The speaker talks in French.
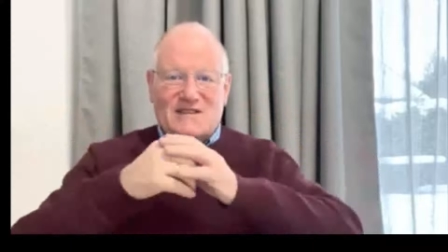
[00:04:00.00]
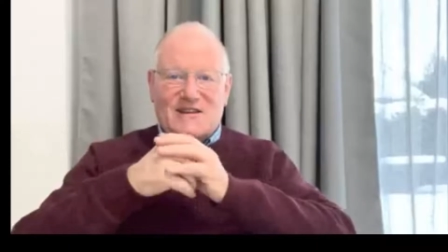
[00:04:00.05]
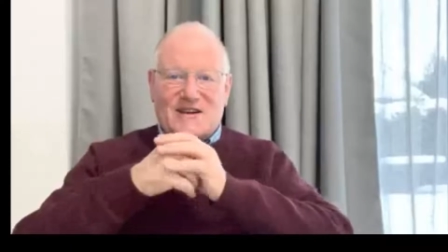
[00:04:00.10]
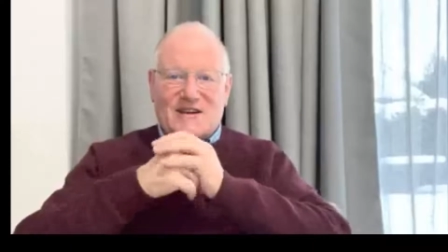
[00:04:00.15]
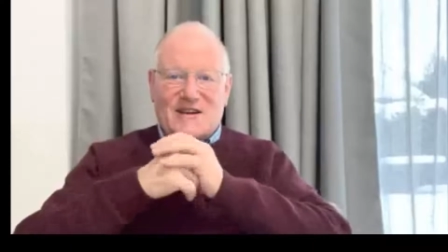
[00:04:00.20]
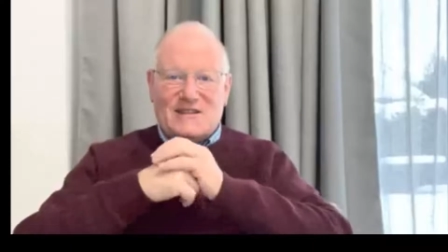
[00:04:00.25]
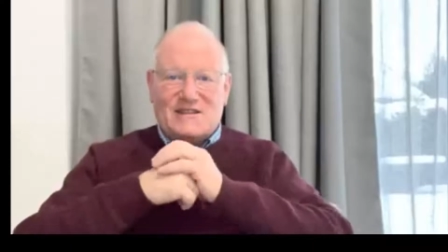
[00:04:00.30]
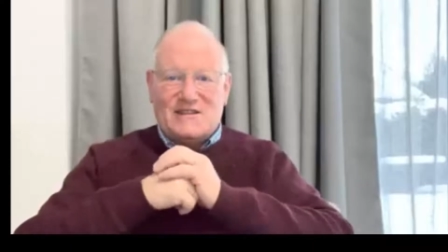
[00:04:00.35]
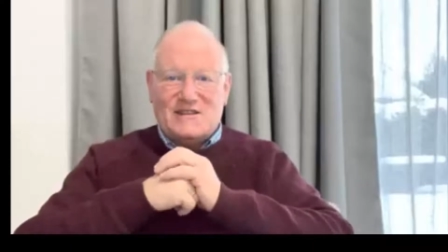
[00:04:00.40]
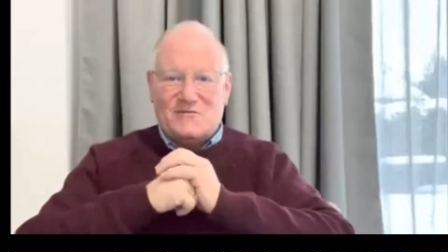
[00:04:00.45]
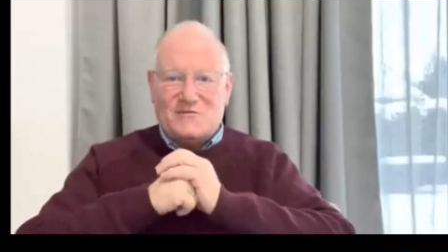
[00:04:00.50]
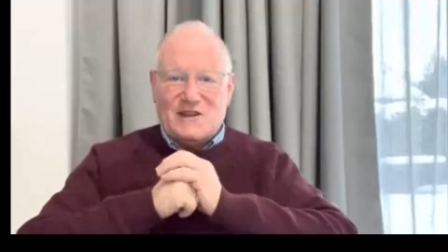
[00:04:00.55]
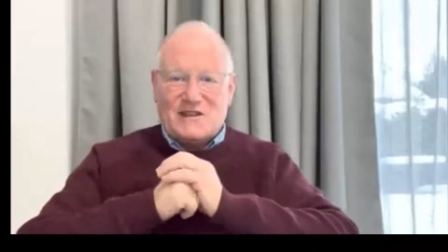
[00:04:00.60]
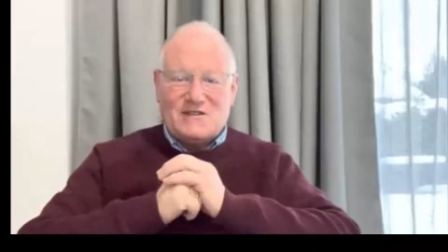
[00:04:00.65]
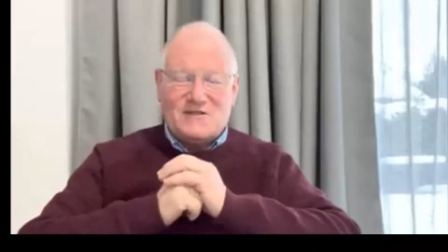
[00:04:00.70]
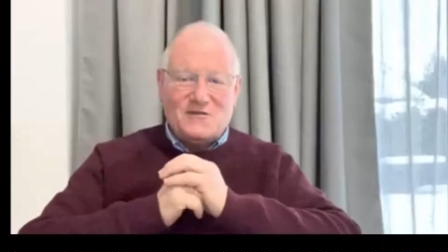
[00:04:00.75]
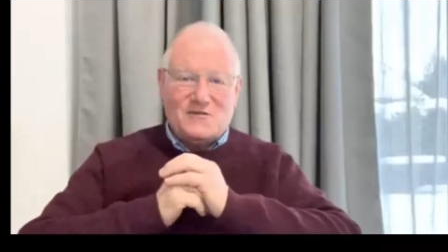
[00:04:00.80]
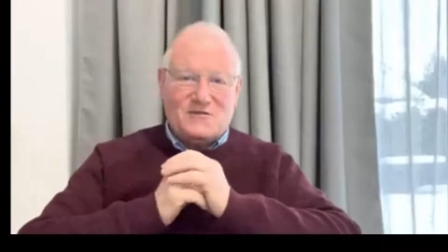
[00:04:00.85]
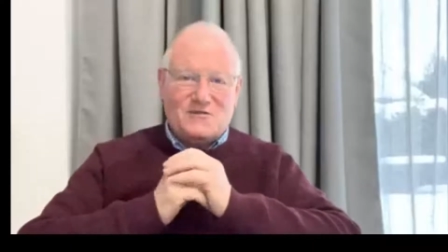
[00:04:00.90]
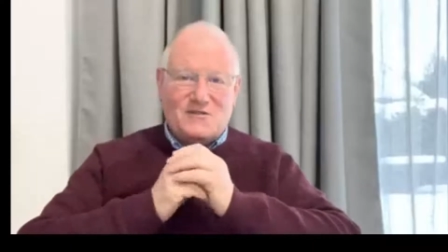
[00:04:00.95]
dans la
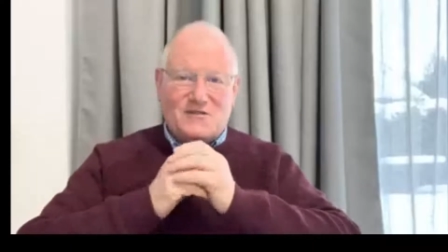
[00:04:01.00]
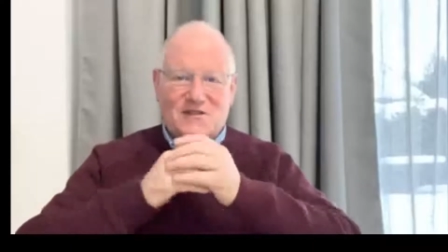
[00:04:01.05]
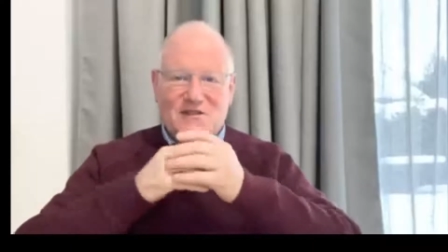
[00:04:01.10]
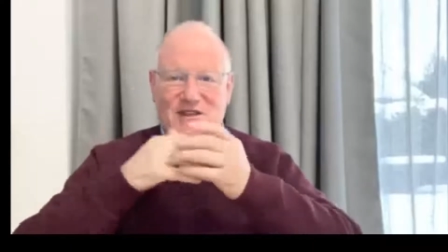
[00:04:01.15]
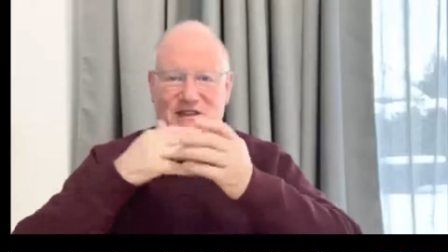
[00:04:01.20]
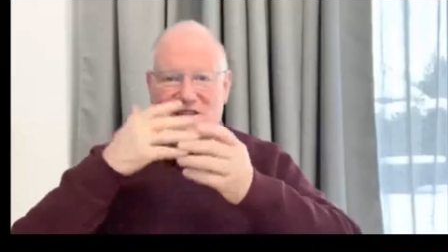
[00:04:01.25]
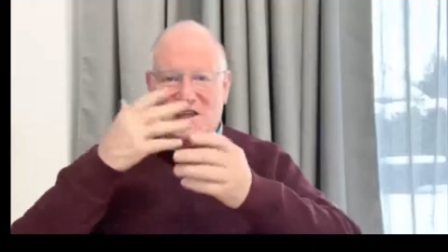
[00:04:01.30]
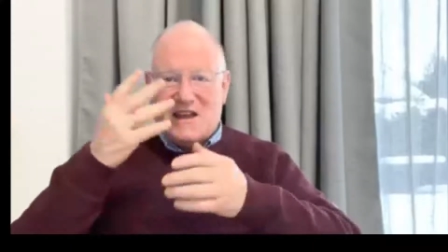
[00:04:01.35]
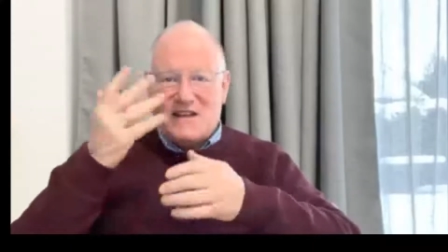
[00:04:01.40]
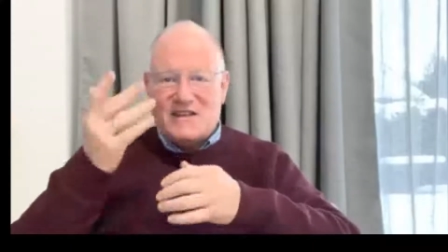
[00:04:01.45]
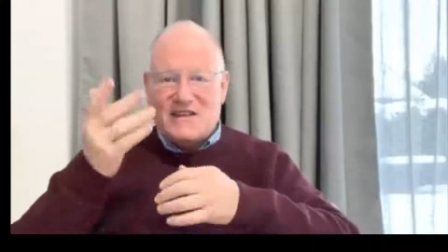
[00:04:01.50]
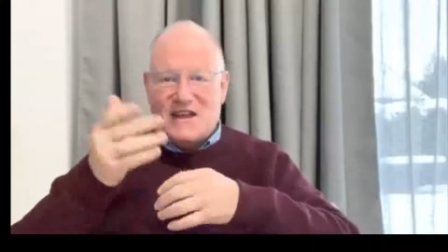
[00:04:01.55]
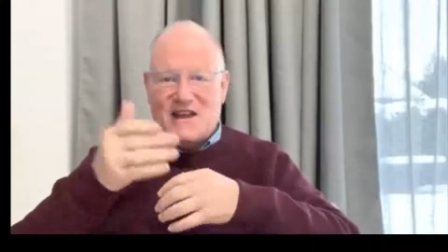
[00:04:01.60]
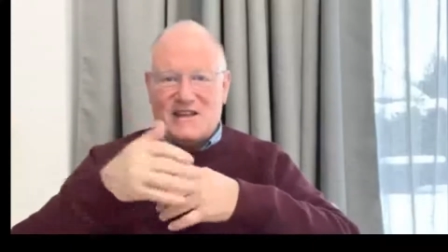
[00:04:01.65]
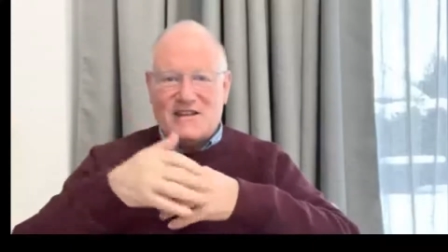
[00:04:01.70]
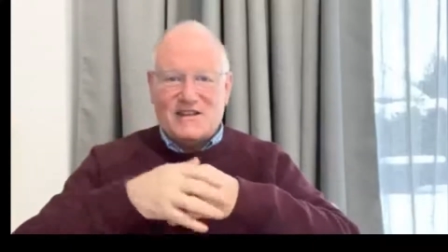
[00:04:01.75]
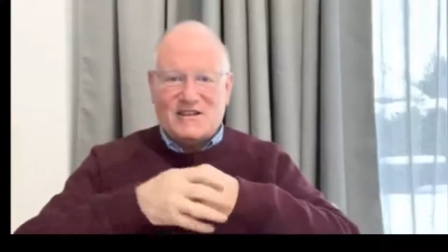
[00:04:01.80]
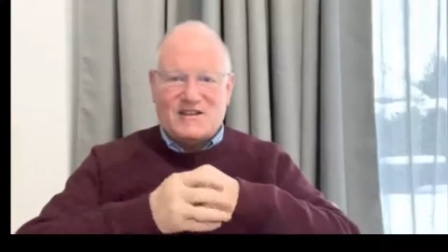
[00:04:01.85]
situation des Daniel,